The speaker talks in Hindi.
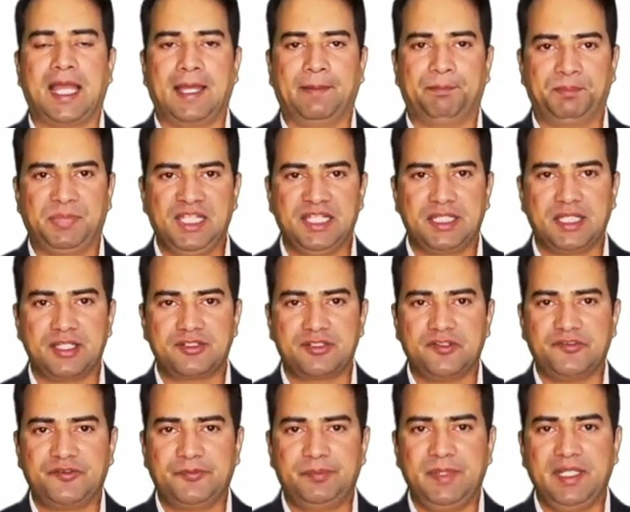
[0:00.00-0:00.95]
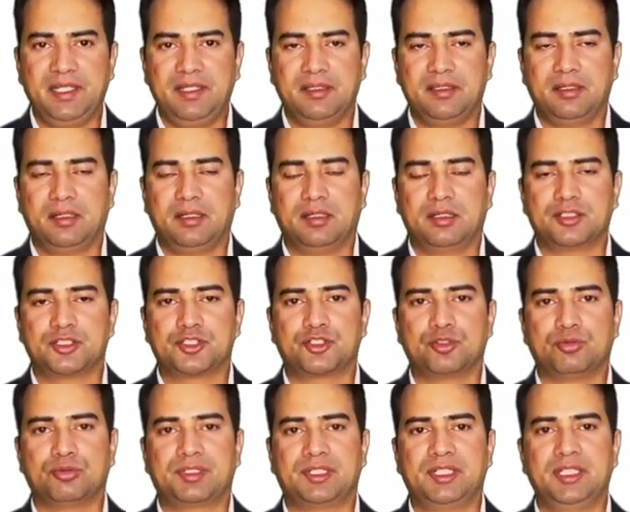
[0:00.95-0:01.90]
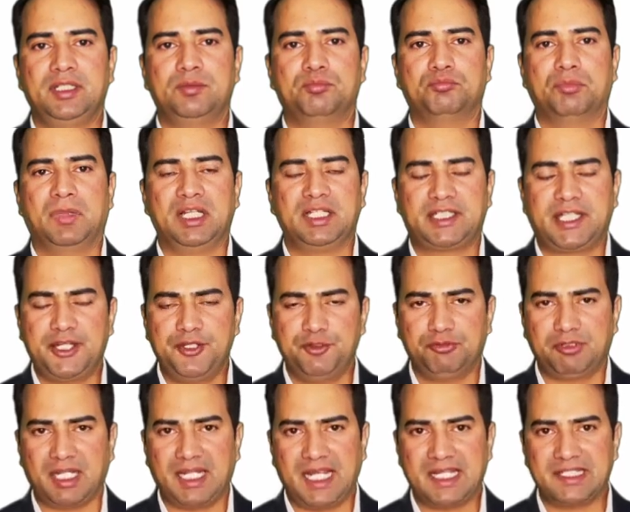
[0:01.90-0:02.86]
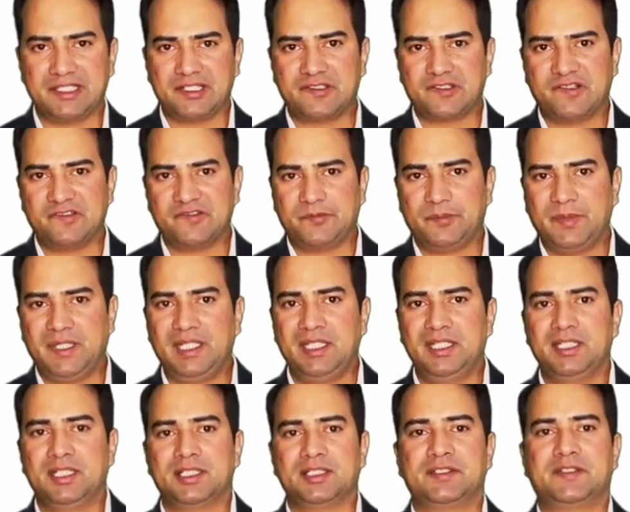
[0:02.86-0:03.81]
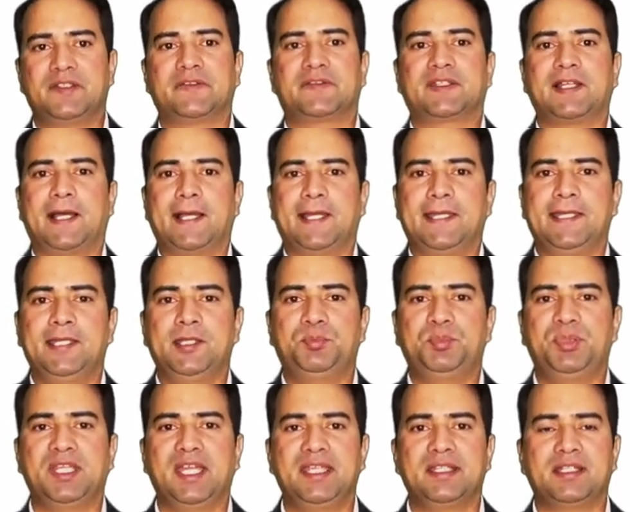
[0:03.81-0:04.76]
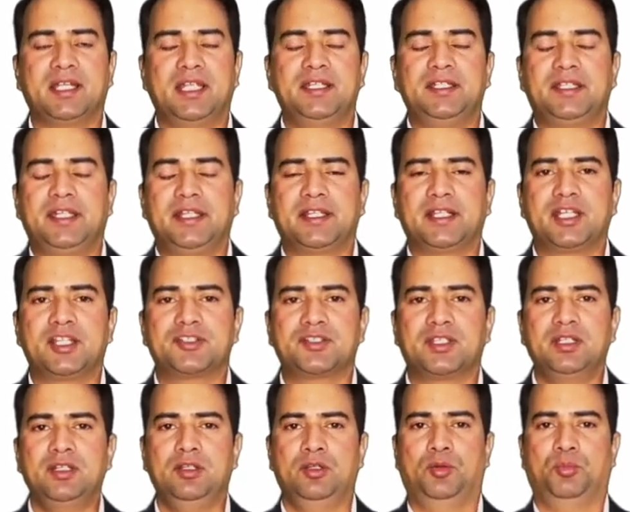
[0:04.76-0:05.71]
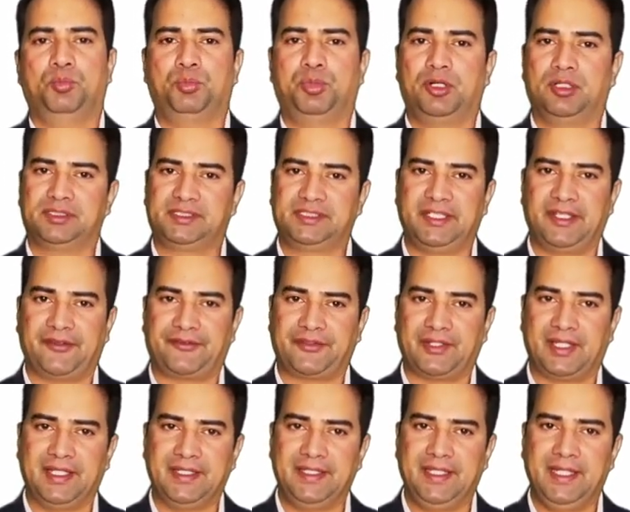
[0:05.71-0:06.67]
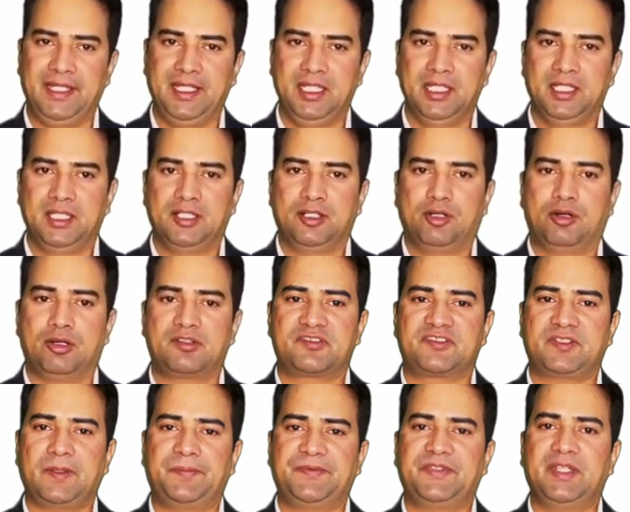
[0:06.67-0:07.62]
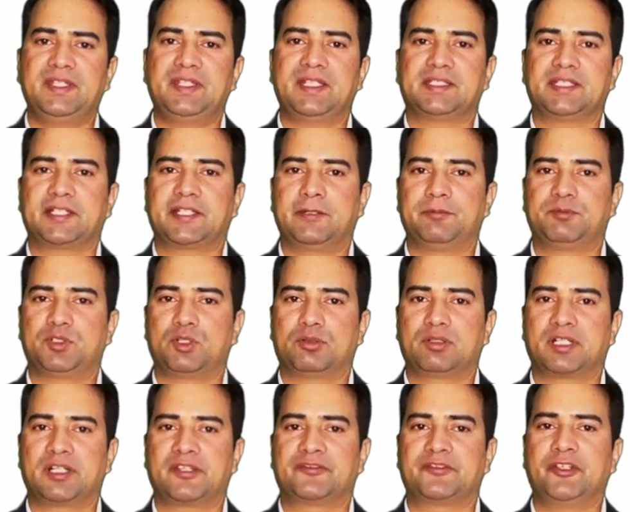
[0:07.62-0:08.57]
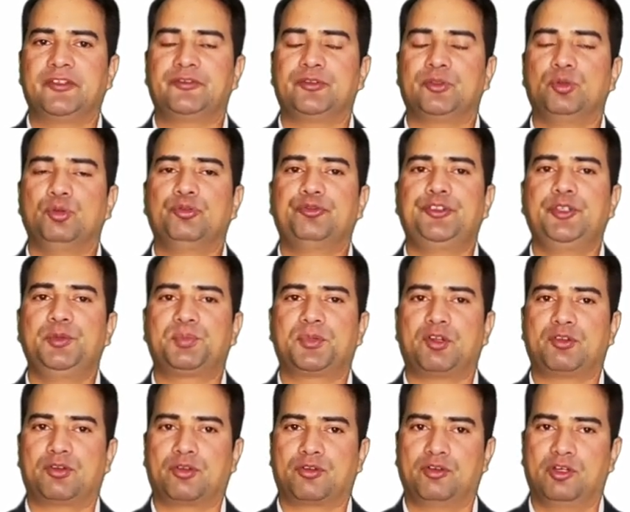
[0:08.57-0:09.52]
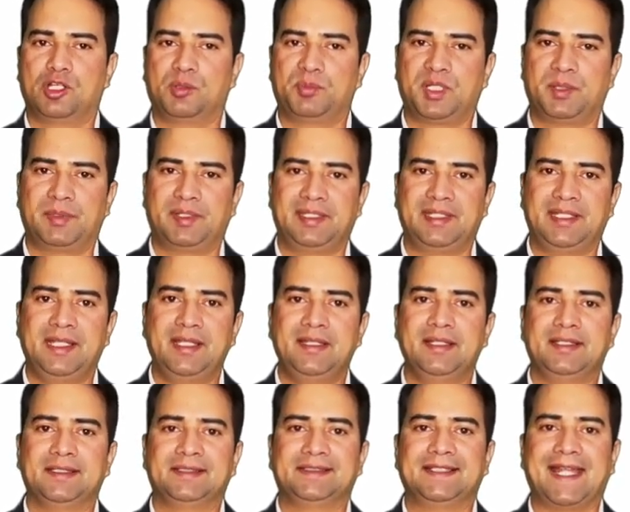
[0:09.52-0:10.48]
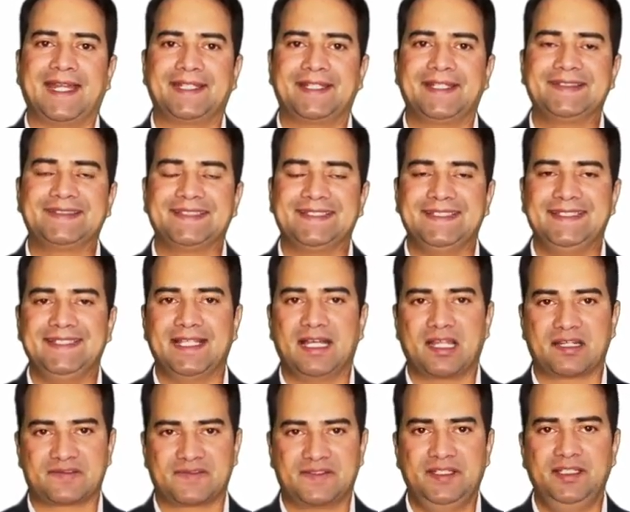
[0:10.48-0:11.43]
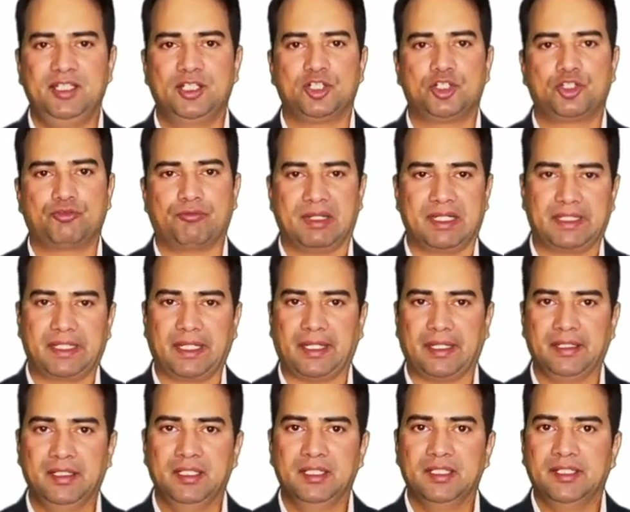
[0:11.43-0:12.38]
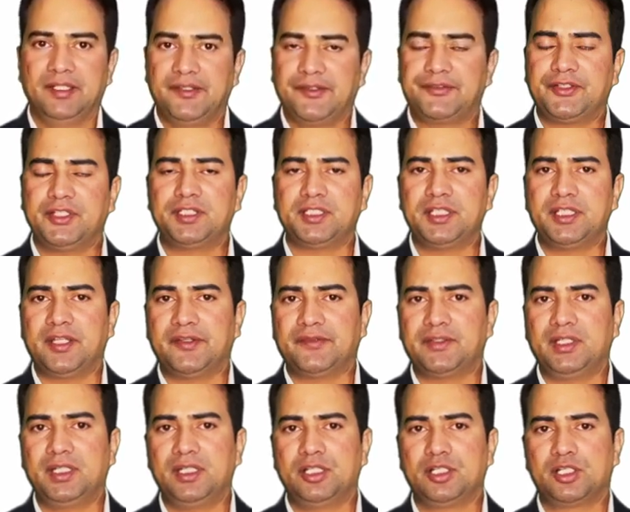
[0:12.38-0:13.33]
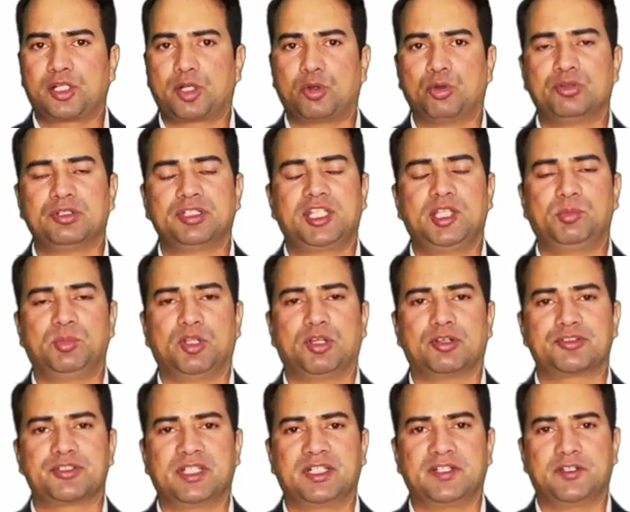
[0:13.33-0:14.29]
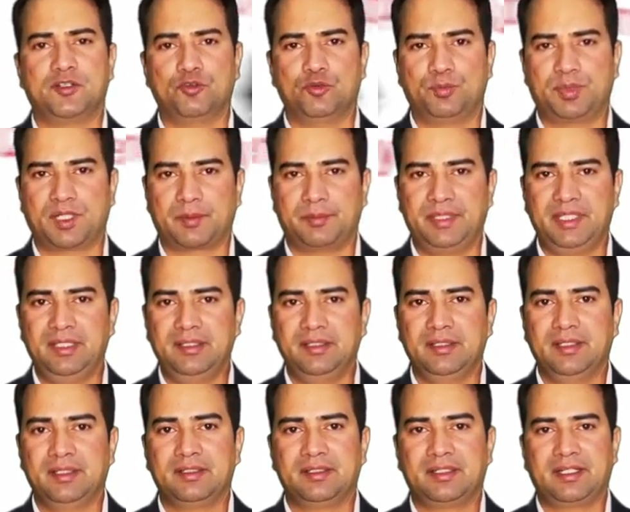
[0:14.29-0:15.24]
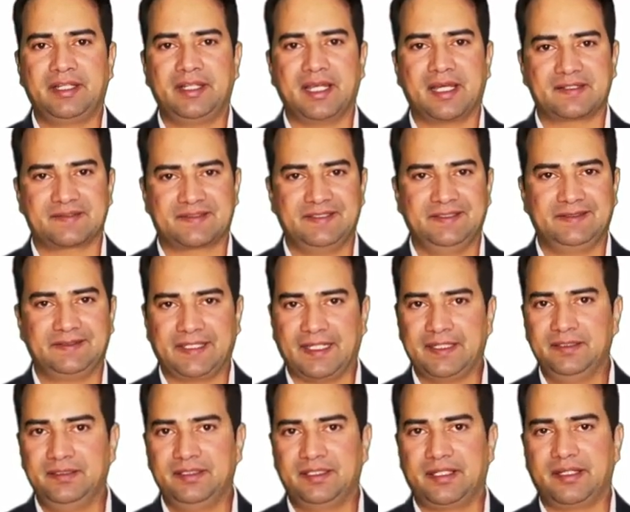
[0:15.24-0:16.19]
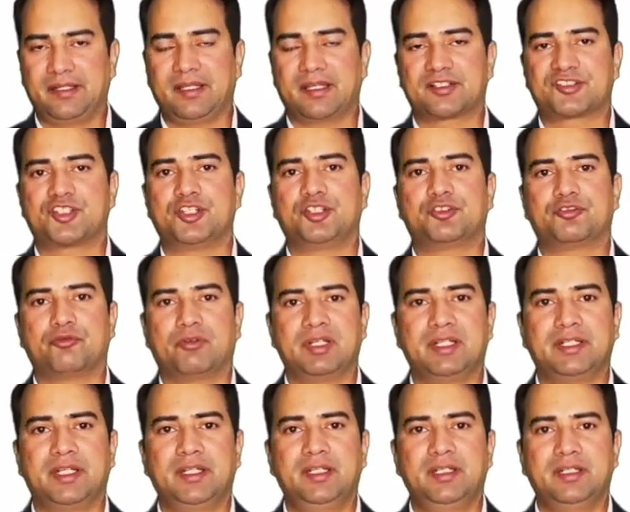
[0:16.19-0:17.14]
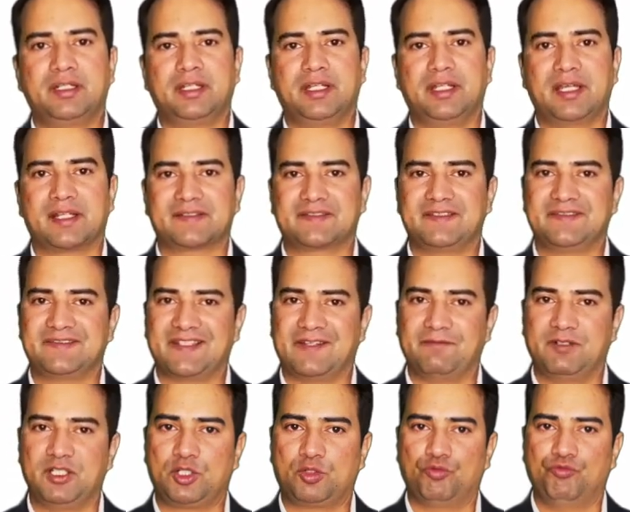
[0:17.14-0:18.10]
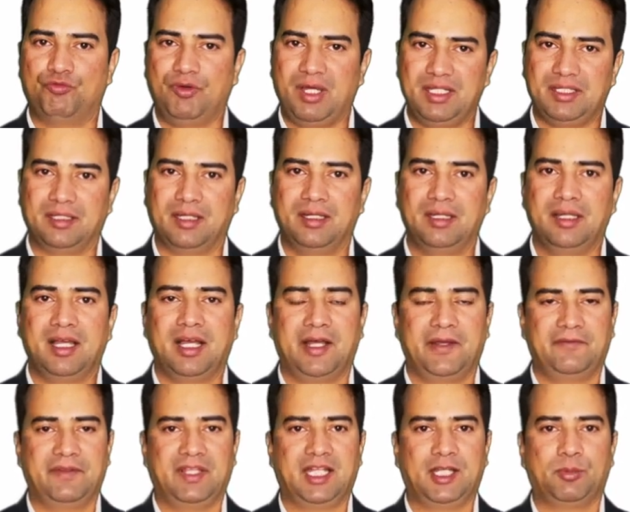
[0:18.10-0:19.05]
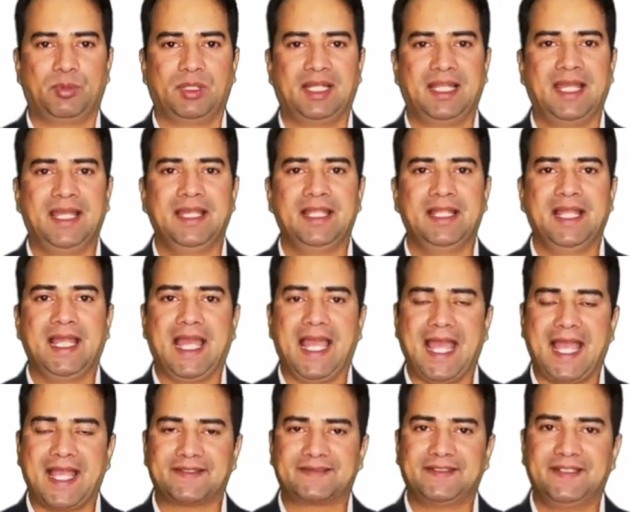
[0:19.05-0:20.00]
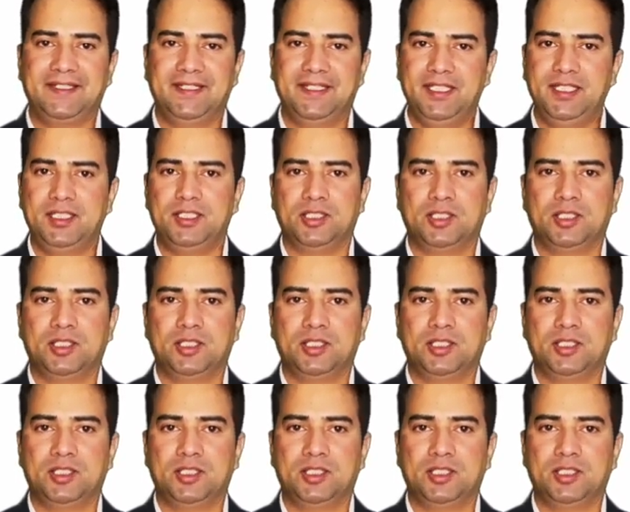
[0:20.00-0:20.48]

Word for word: एप्लीकेशंस में जो कि मल्टी यूटिलाइजेशंस में जिसका एपीआई का इंटीग्रेशन बहुत ही आसान है और सबसे ज्यादा क्रिप्टो करेंसी उसी प्रोटोकॉल पे बनी है दैट इज ईआरसी ट्वेंटी इसी तरीके से ट्रोन की ब्लॉकचेन के ऊपर भी टीआरसी 10 टीआरसी 20 टीआरसी वन अवेलेबल है ऐसे ही